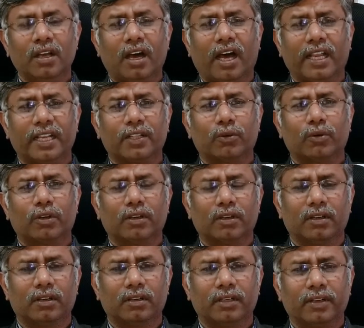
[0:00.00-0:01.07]
அல்லது ஒரு
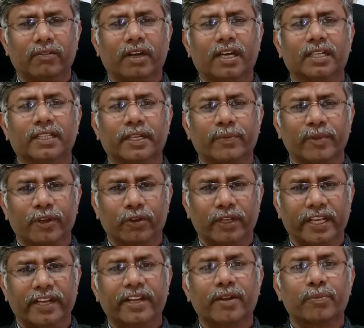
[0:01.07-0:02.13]
நிர்வாகத்திறமையோட
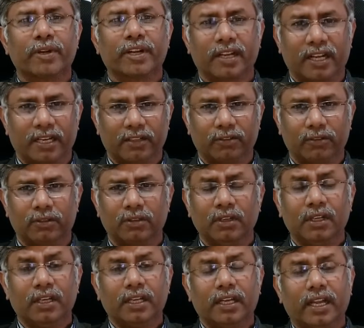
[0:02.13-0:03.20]
என்டர்பனர் ஆகதோ
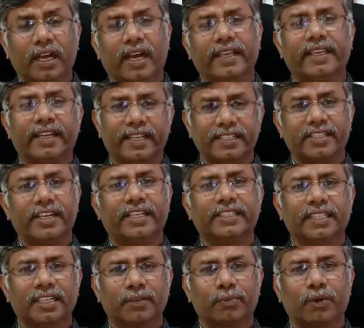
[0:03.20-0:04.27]
இல்லை ஹையர்
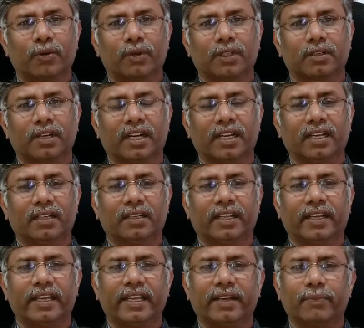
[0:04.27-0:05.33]
எஜுகேஷனுக்கு போவதற்கான
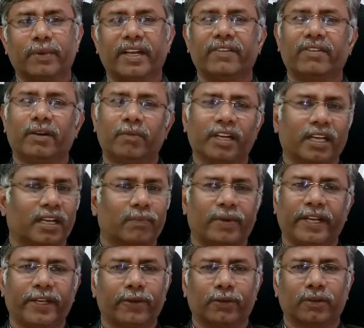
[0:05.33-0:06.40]
நிறைய பிளேட்ஃபார்மை நாங்கள்
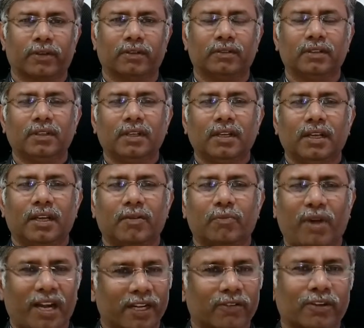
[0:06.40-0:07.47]
பண்ணி கொடுக்குறோம்
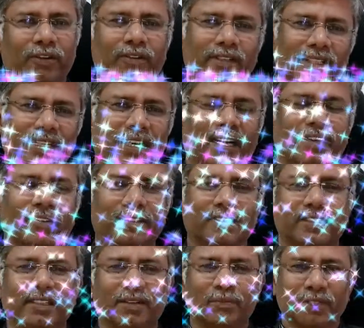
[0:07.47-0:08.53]
மாணவர்களும் இதனால் வந்து
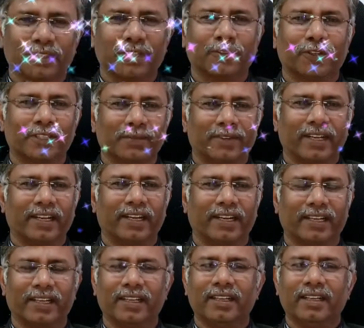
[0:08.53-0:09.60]
ரொம்ப சந்தோஷம்
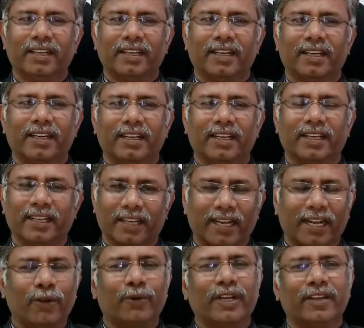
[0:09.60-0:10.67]
அடைகிறாங்க எங்கள்
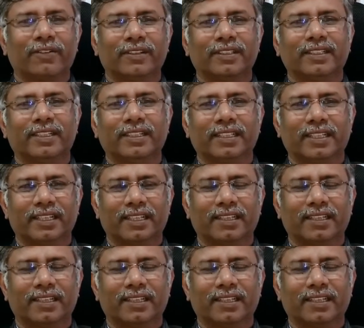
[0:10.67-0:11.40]
கல்லூரியும் வந்து இந்த